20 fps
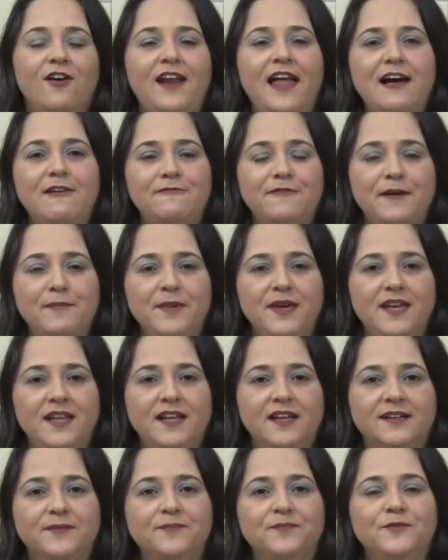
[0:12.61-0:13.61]
Olá
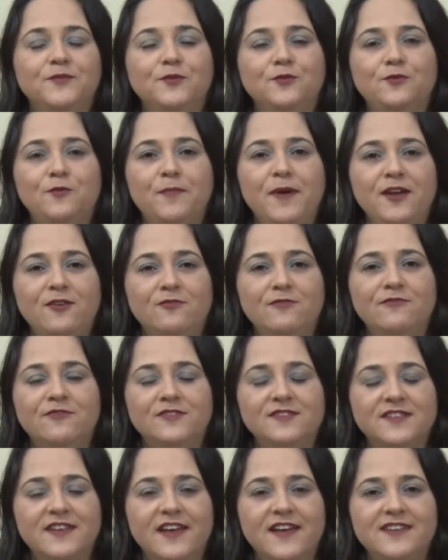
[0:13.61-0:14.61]
família, tudo bem com
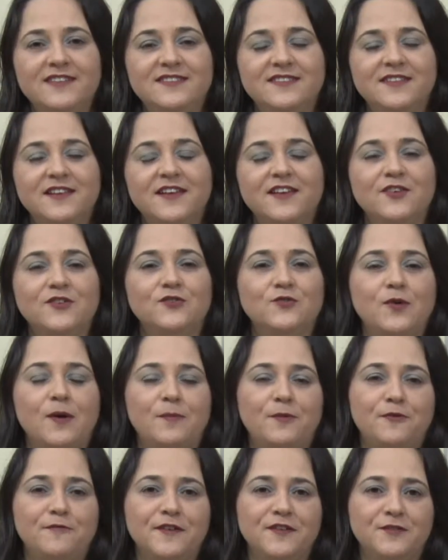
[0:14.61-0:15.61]
vocês? Eu sou a
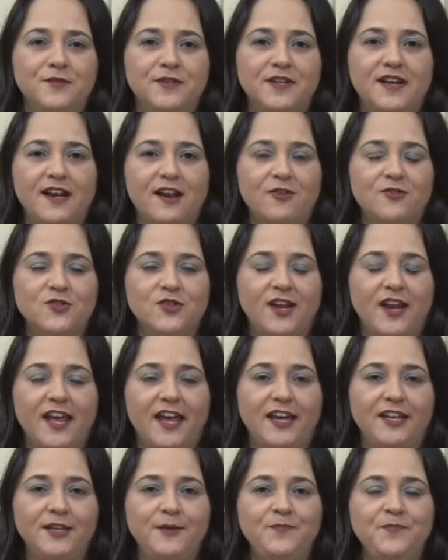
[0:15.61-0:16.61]
professora
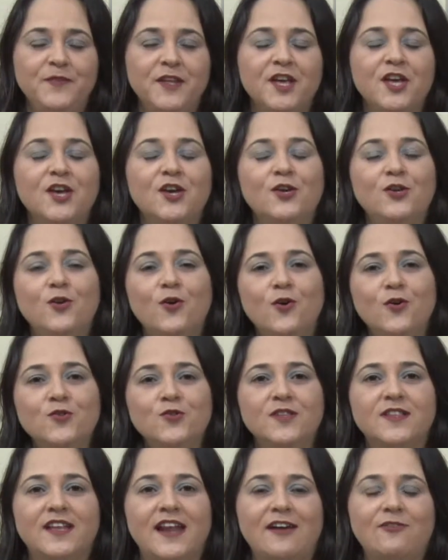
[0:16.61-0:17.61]
Claudilene e
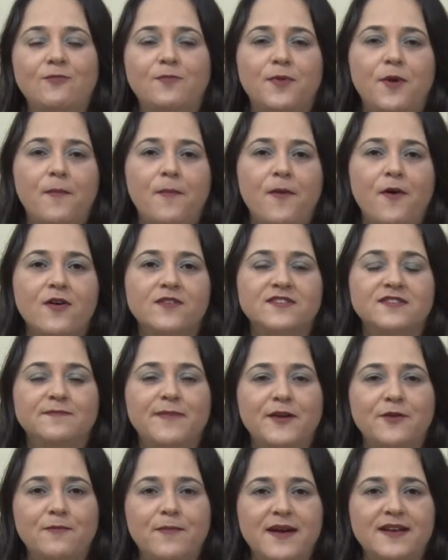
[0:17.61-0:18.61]
hoje trago propostas
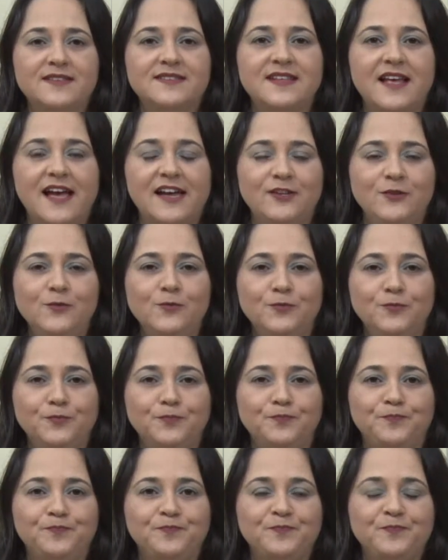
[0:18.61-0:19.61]
para o berçário
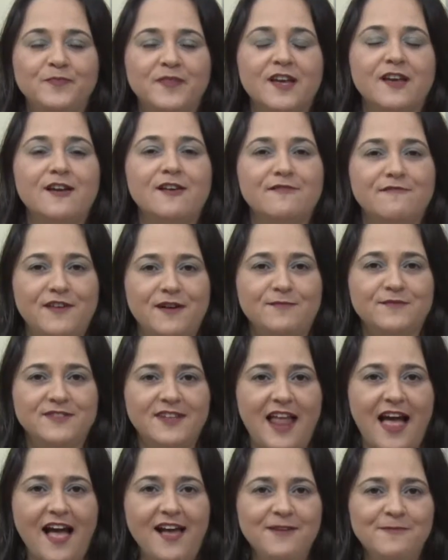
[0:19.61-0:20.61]
1. Vamos
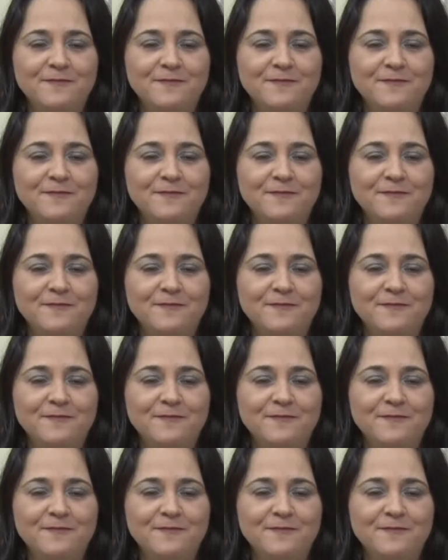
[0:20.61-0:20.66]
lá?